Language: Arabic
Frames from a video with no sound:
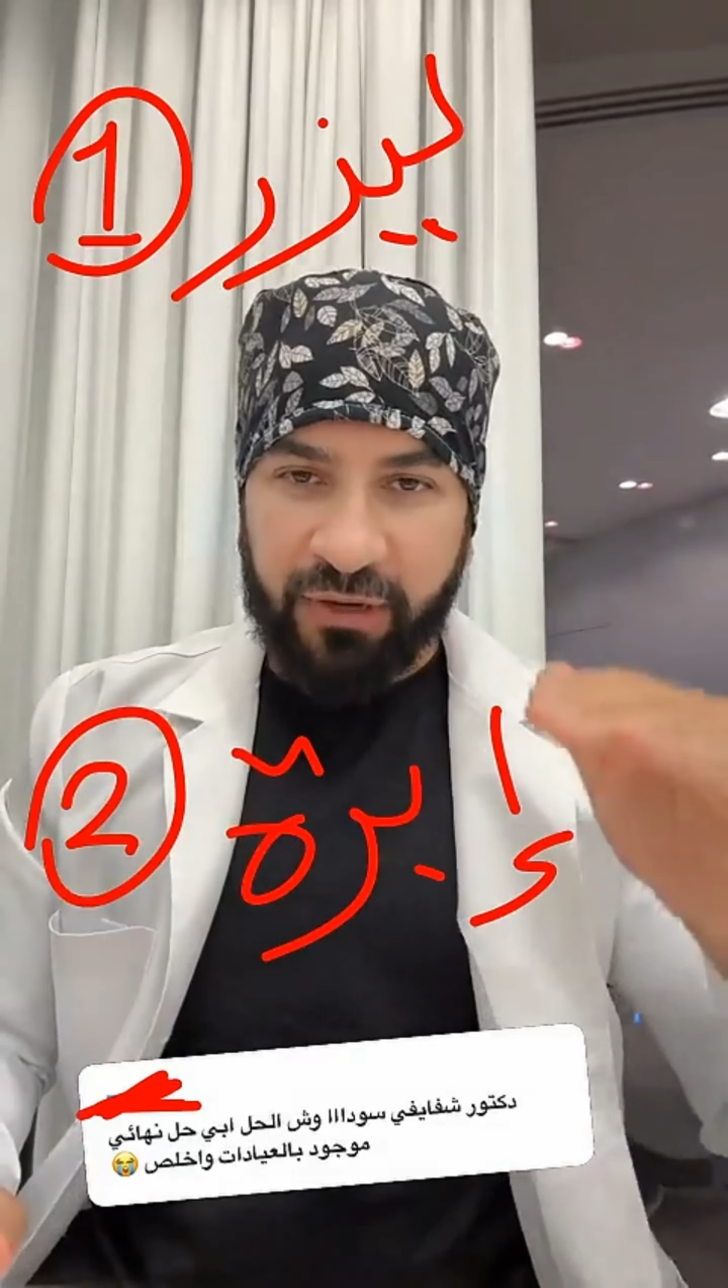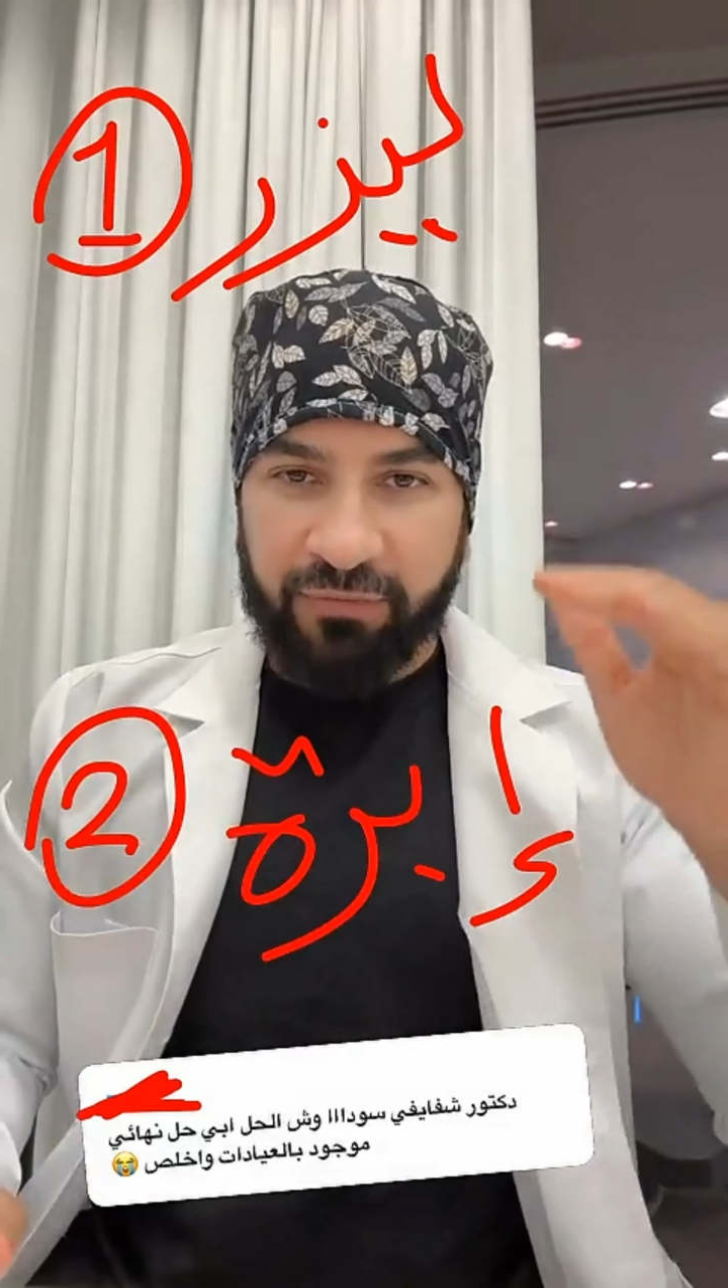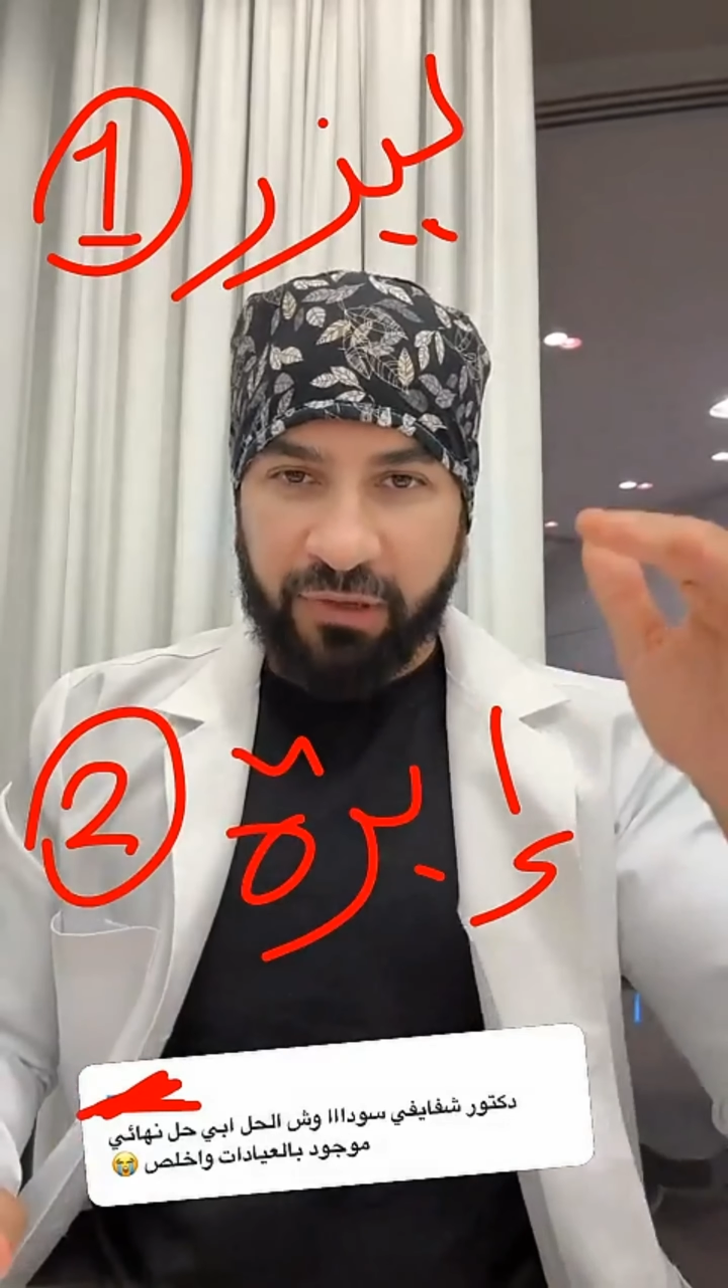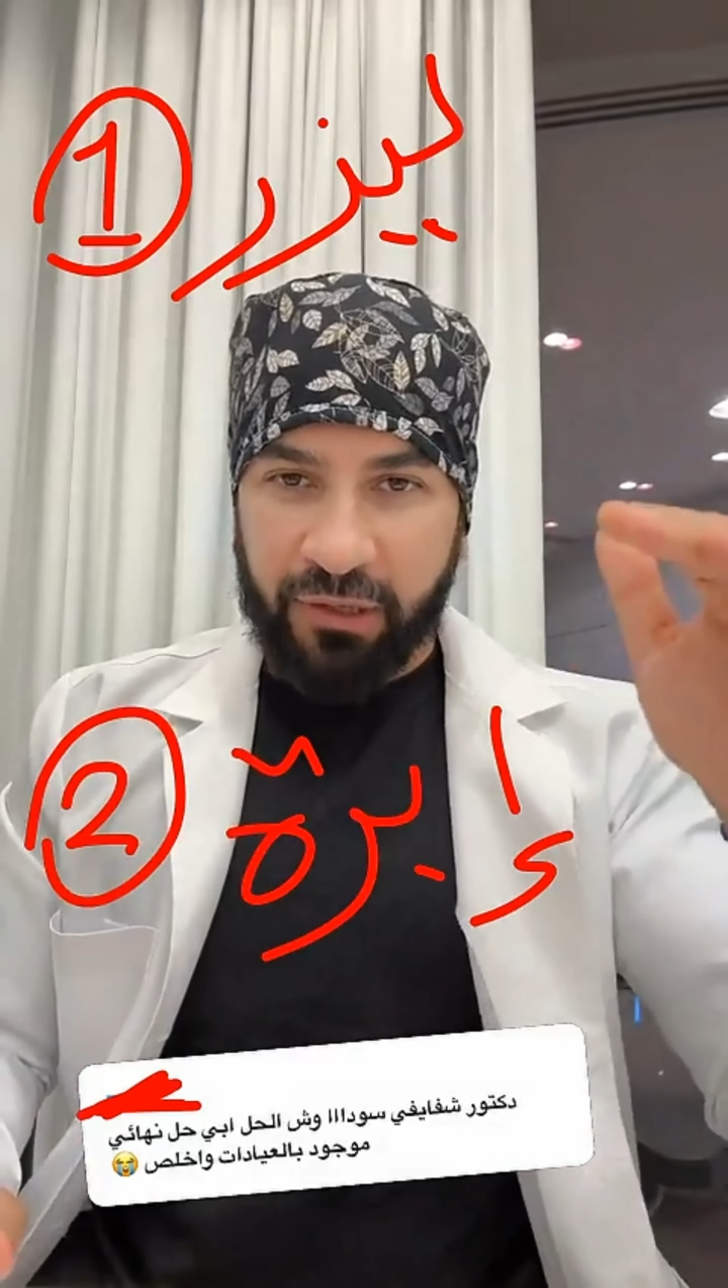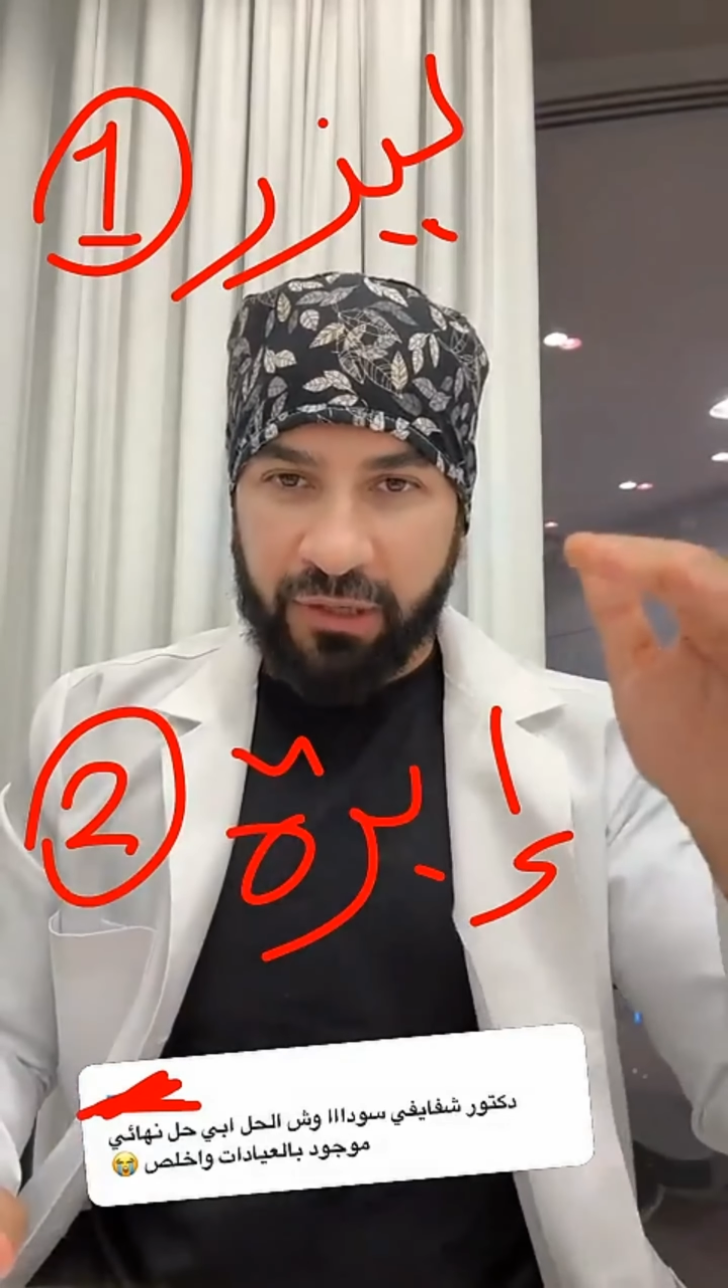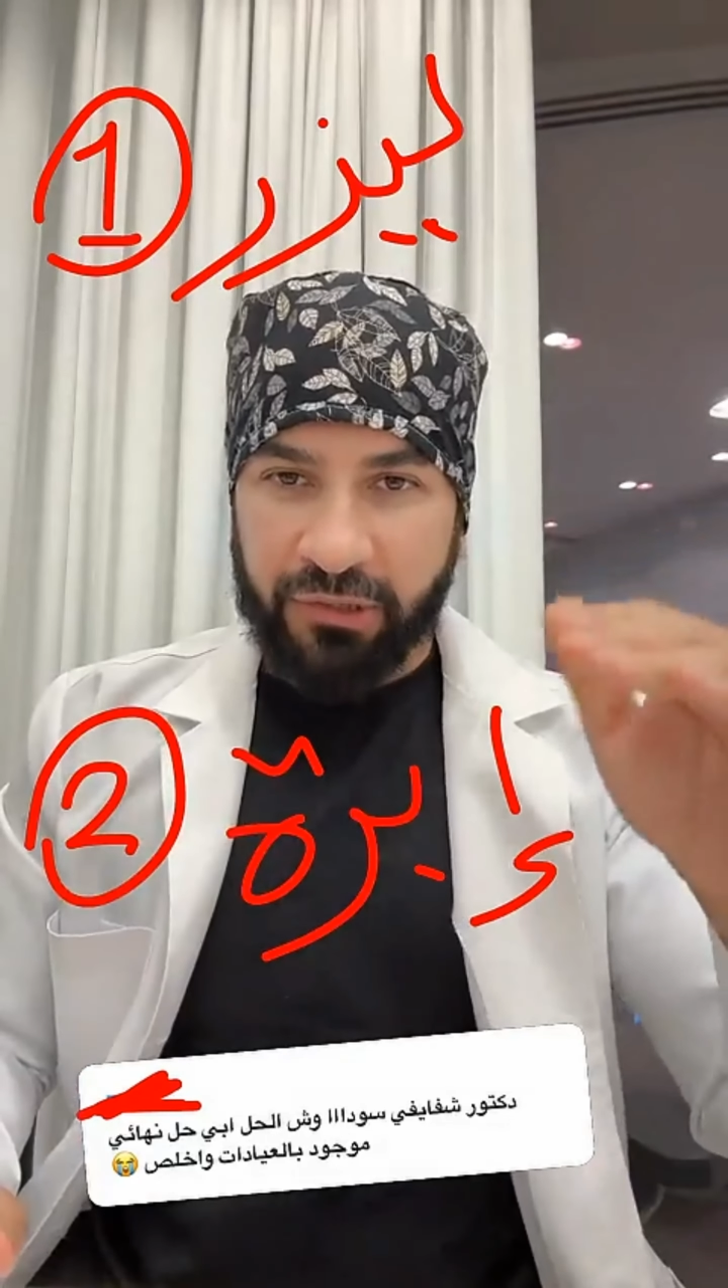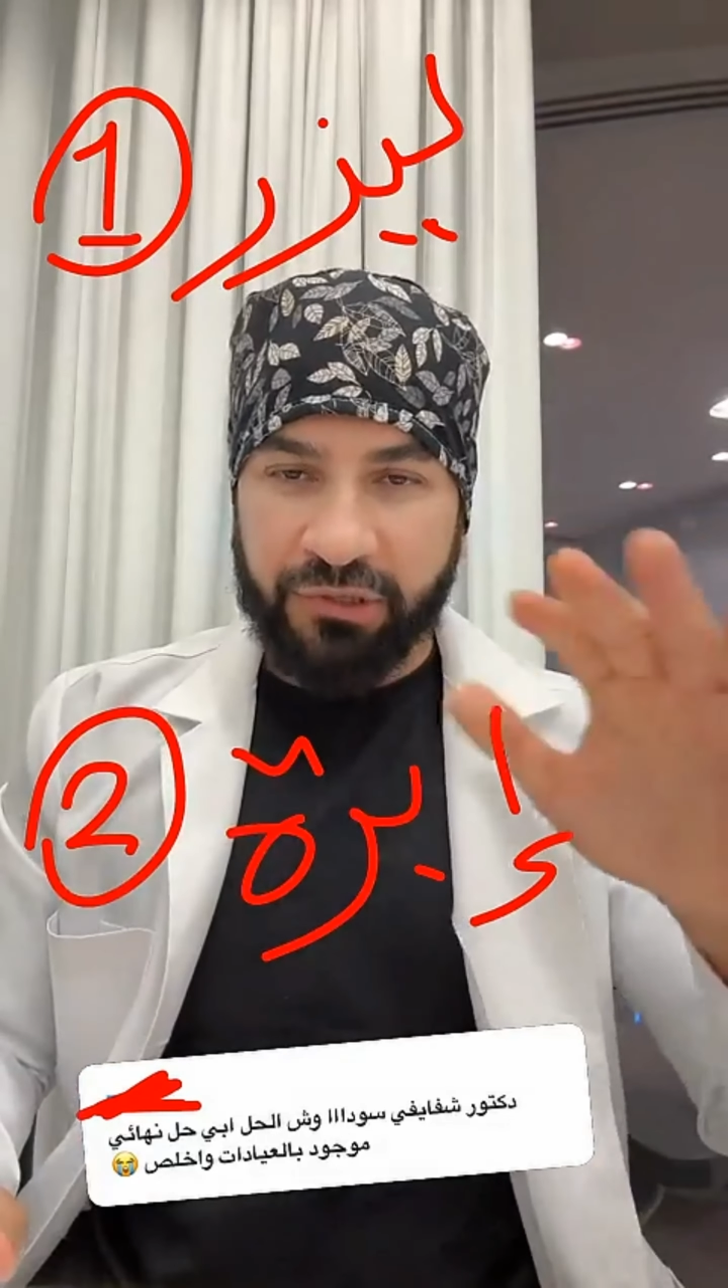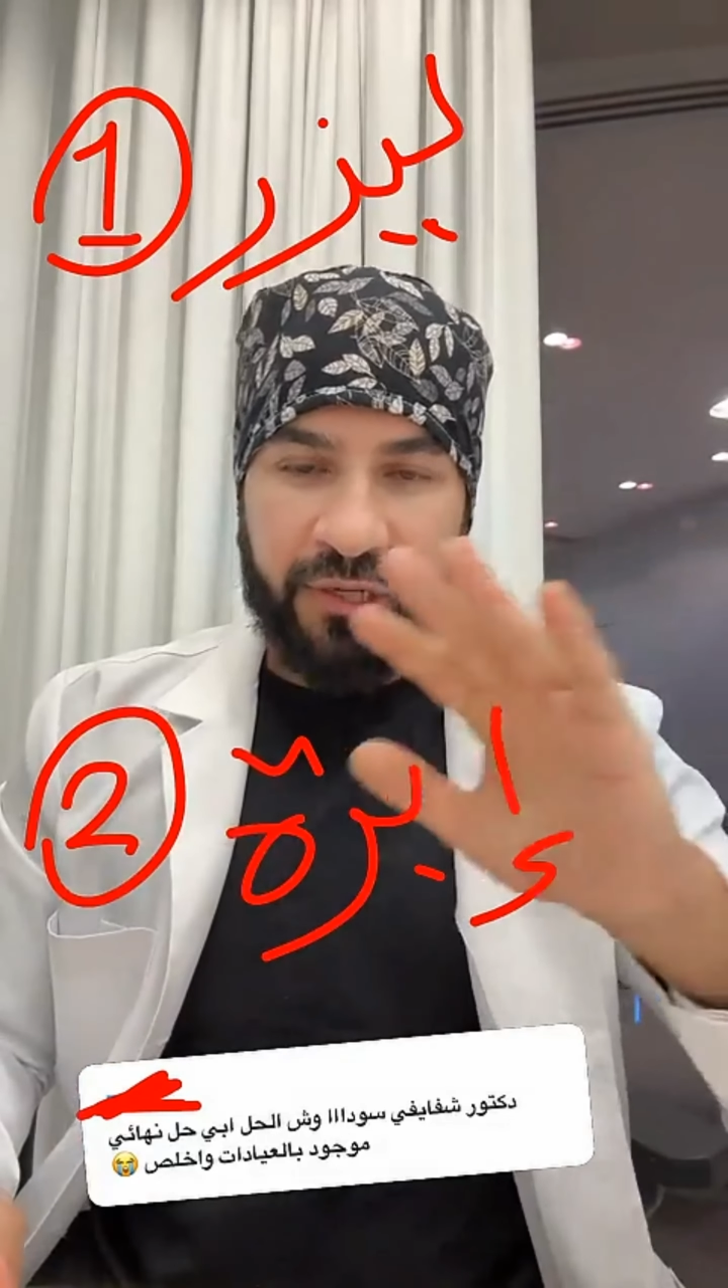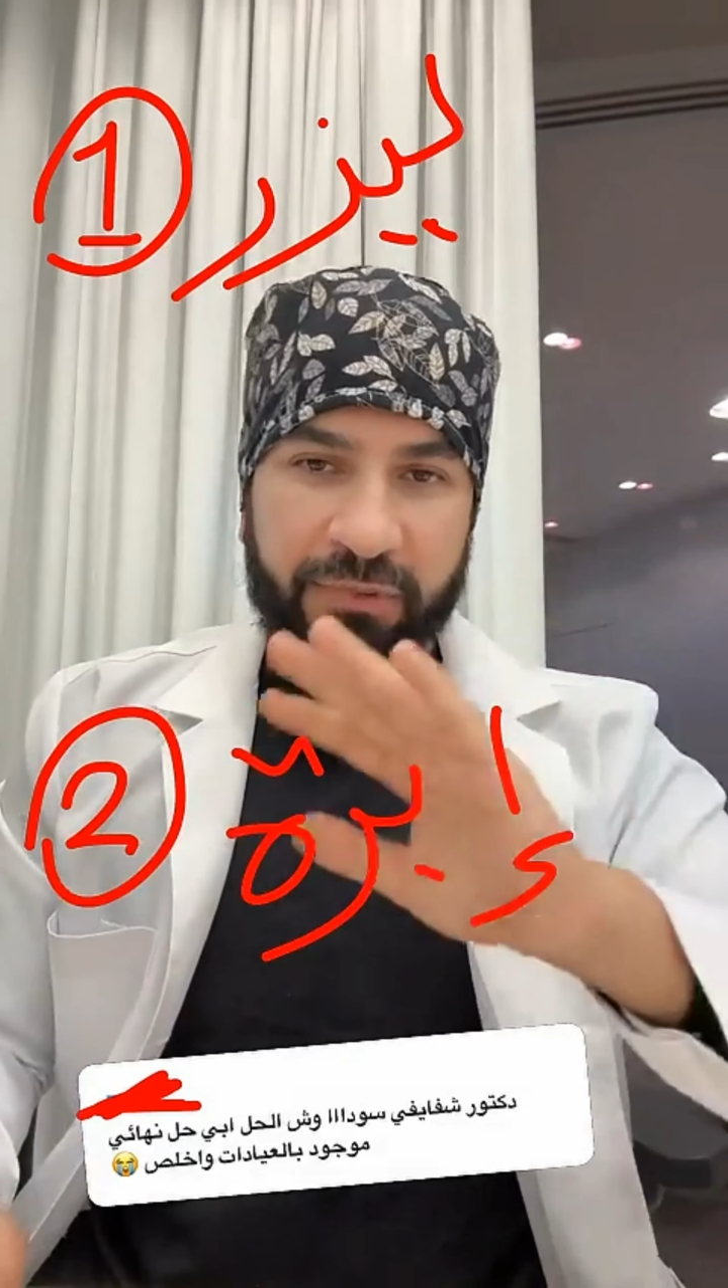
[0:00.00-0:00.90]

افضل علاج على